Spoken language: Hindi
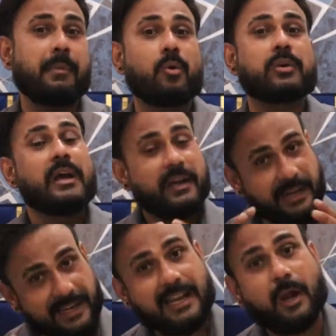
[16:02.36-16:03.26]
अमाउंट
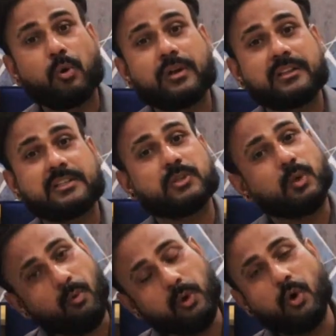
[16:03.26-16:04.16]
नहीं अलाउड करती तो
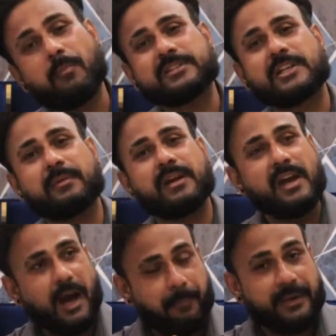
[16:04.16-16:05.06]
वो लो बजट में
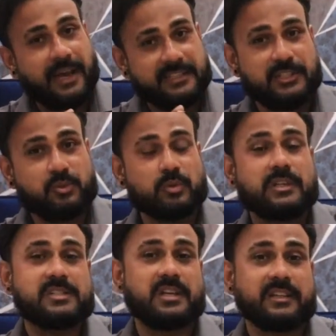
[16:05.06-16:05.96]
अपने ऐसे
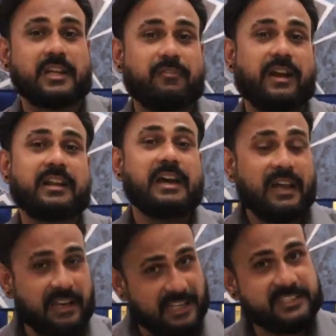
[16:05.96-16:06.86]
सुंदर शानदार फ्लैट
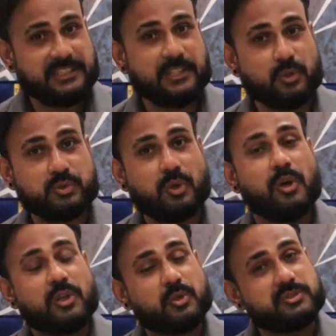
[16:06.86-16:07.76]
ले सकते दोस्तों
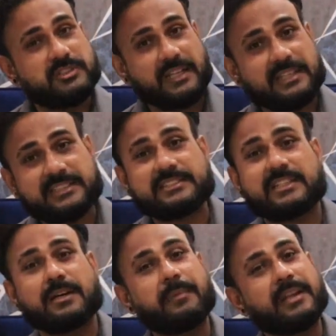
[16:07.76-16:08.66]
तो ज़्यादा से
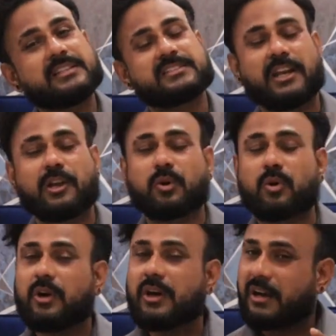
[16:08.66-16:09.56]
ज़्यादा मेरे इस चैनल को
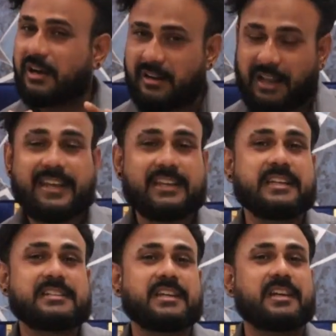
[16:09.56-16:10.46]
लाइक
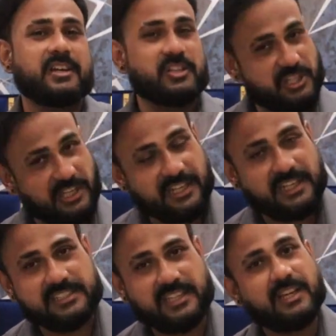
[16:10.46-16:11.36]
कीजिए शेयर
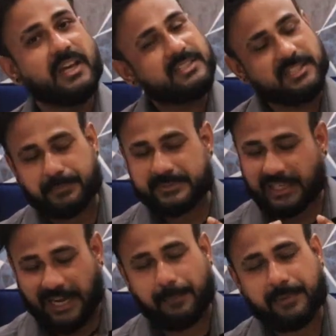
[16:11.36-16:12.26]
कीजिए
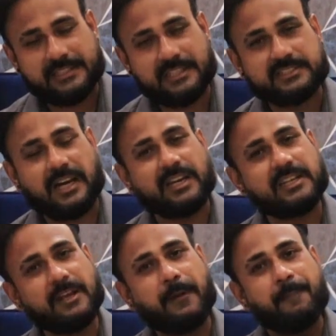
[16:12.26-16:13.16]
सब्सक्राइब कीजिए ताकि
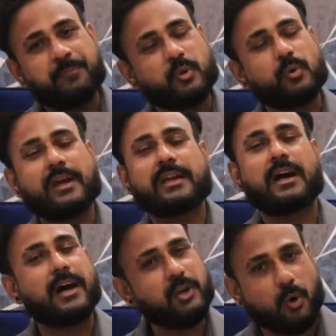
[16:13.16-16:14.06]
ये दुनिया के
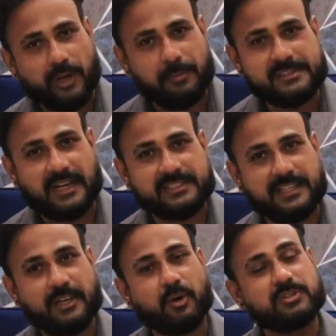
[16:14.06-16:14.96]
हर कोने में जा
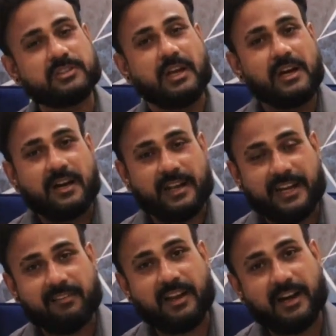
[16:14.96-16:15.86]
सके और
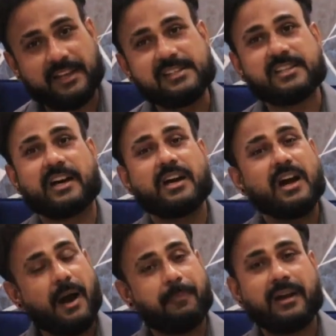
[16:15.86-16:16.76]
रहने वाला हर इंसान
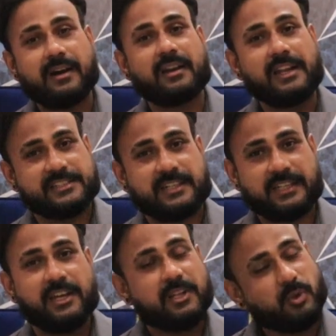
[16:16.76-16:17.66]
अपना घर ले सके
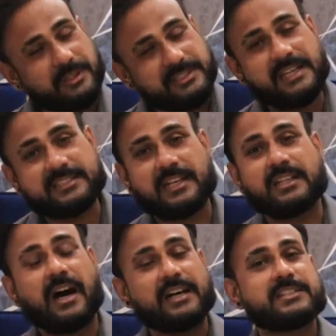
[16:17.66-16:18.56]
तो इसी के साथ
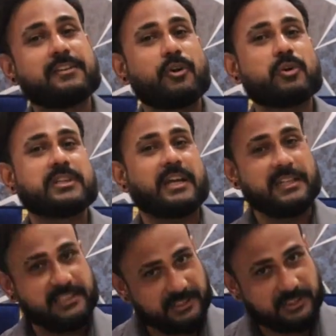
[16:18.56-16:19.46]
आज की वीडियो से
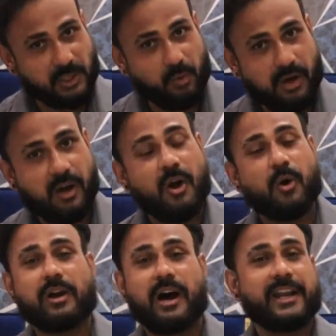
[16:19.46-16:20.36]
इजाज़त चाहूँगा
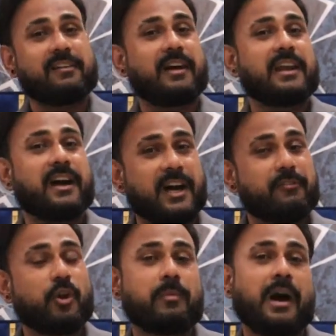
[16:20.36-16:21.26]
और आने वाले हर
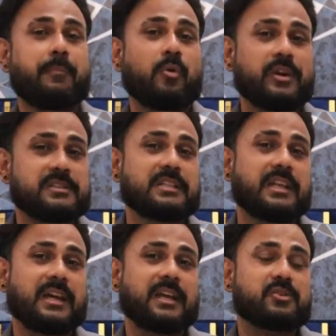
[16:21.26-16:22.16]
वीडियो में आपको इसी
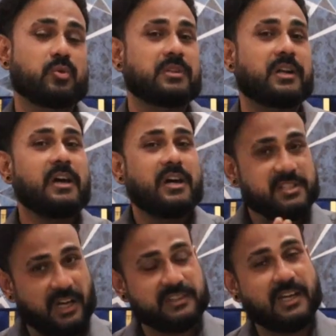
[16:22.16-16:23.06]
तरीके की सुंदर
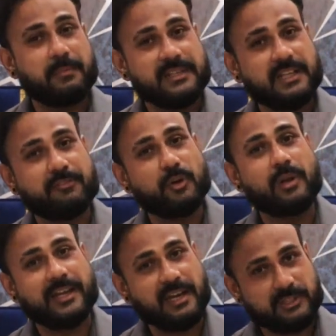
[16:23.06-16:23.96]
शानदार मज़ेदार वीडियो
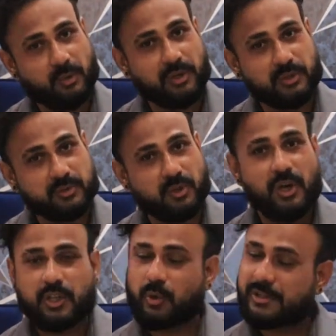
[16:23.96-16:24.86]
लेके आता रहूँगा दोस्तों
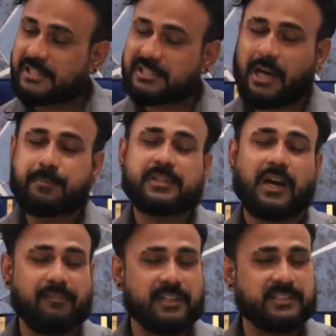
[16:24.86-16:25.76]
तो इसी के साथ आपसे
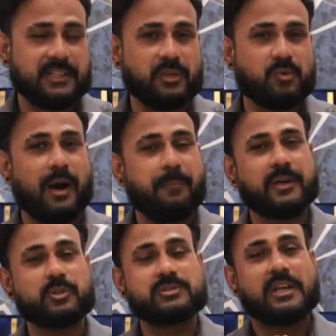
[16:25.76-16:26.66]
अलविदा चाहता हूँ आपका
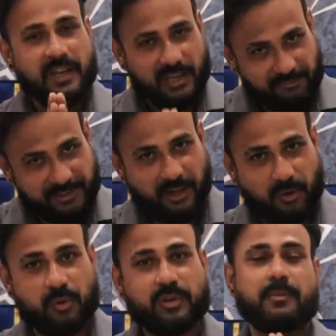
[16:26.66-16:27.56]
दोस्त लवी
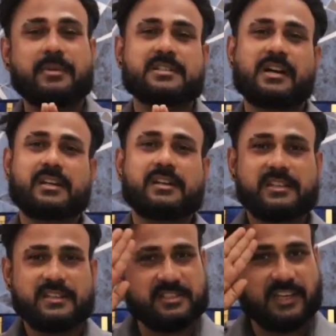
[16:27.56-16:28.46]
ठाकुर नमस्कार
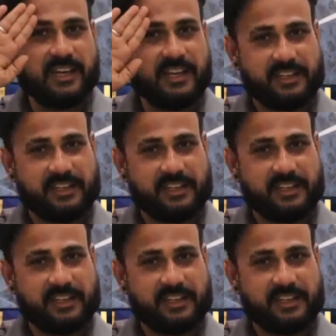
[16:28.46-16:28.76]
जय